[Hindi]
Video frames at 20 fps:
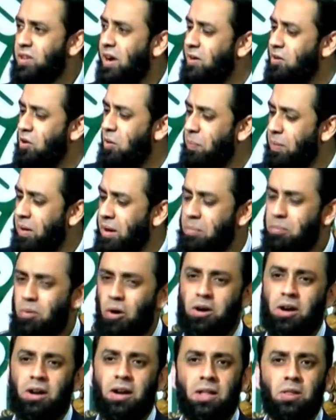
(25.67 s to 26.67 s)
साइडों पे
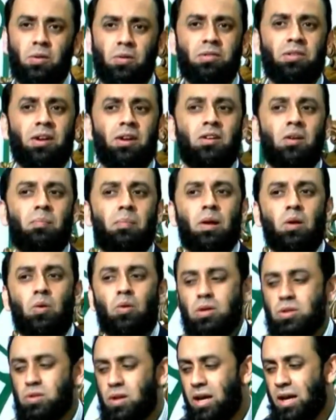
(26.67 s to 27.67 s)
बॉर्डर के दोनों साइडों पे
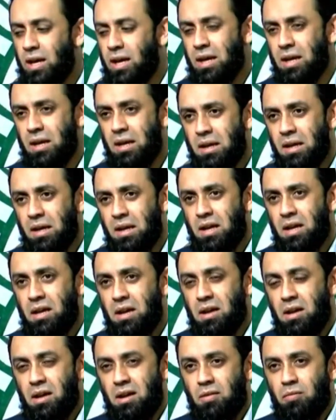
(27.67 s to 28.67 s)
लोग जो हैं
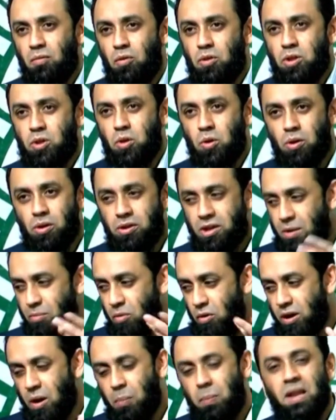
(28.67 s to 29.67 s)
वो दोनों
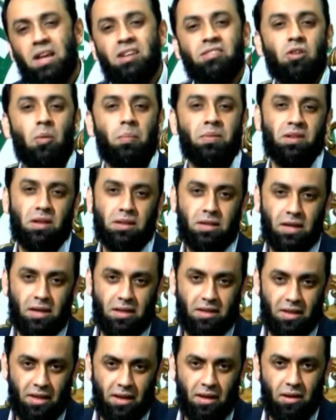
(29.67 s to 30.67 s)
टीमों के प्लेयर्स को पसंद
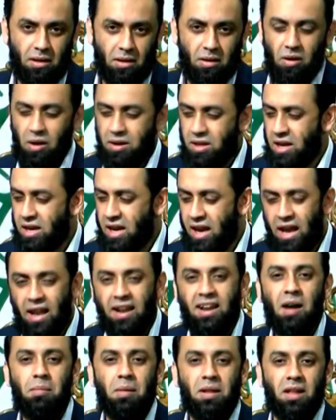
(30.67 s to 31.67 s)
करते हैं और ये खेल
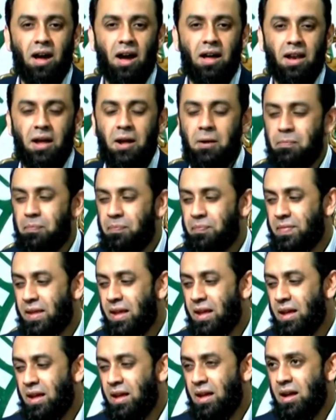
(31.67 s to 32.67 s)
का मैदान है
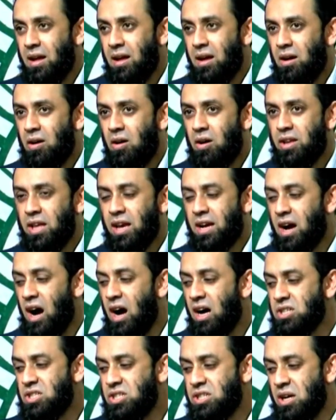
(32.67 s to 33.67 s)
और ये
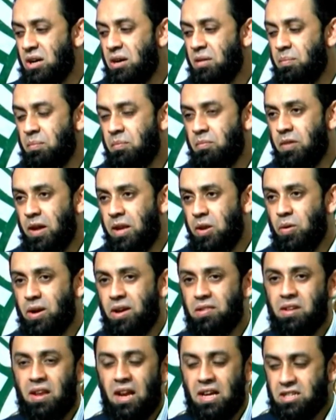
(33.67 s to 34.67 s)
काश वेन्यू
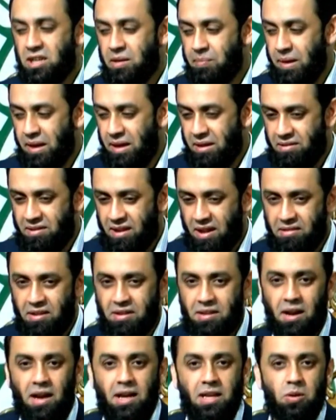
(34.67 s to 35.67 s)
की सिलेक्शन में
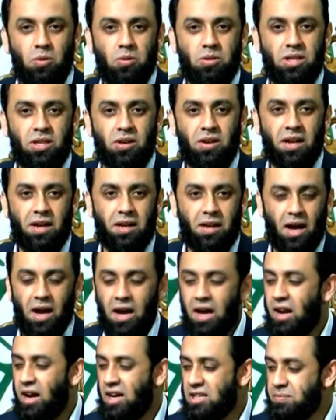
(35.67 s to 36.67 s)
सियासत ना ही होती और एक
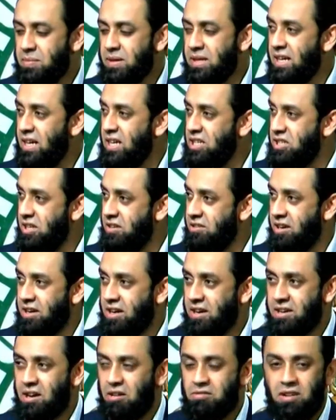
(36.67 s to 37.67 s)
नाहल आदमी एशियन
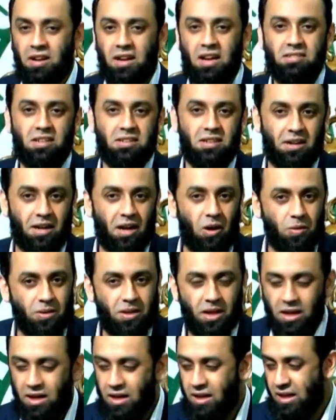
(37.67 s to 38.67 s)
क्रिकेट काउंसिल का सदर ना
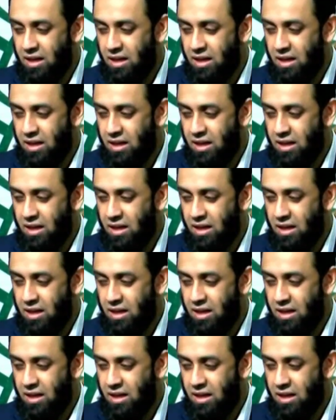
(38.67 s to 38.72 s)
होता